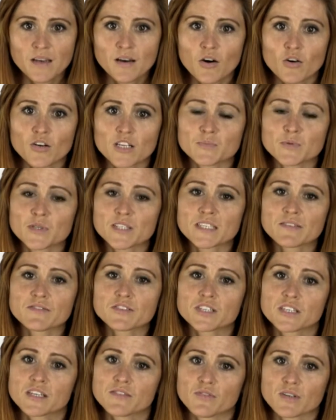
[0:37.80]
oraz
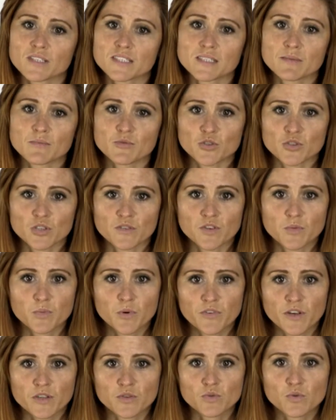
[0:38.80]
przedstawiciele władz samorządowych
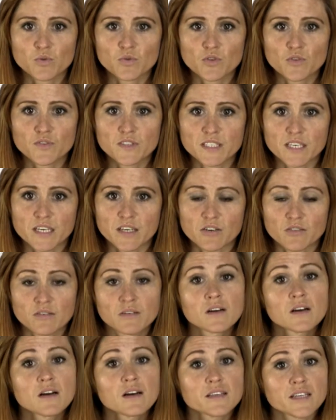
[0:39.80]
powiatu kutnowskiego,
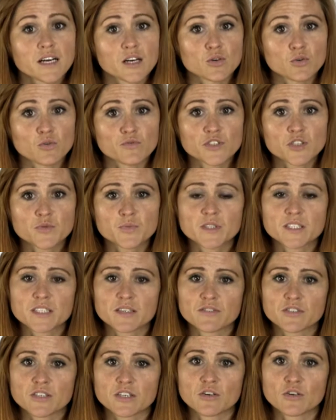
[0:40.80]
jak również
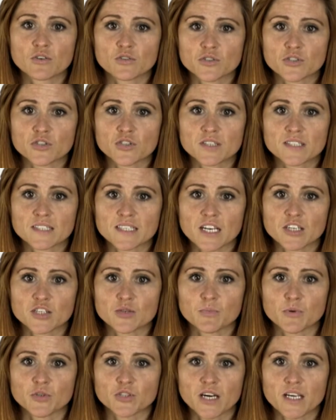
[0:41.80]
przedstawiciele ochotniczych straży
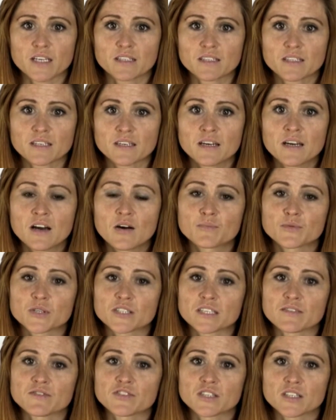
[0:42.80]
pożarnych,
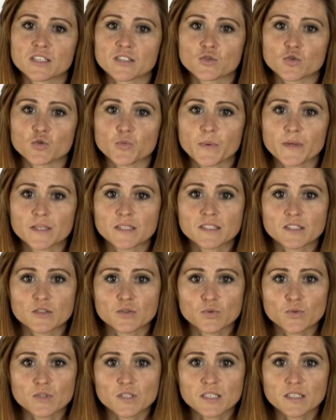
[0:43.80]
przedstawiciele służb
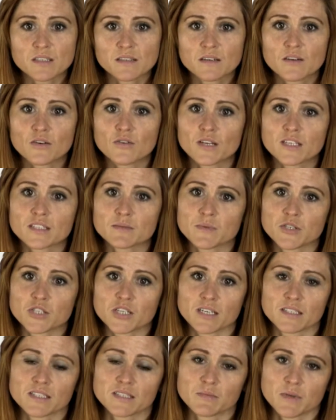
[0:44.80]
instytucji oraz mieszkańcy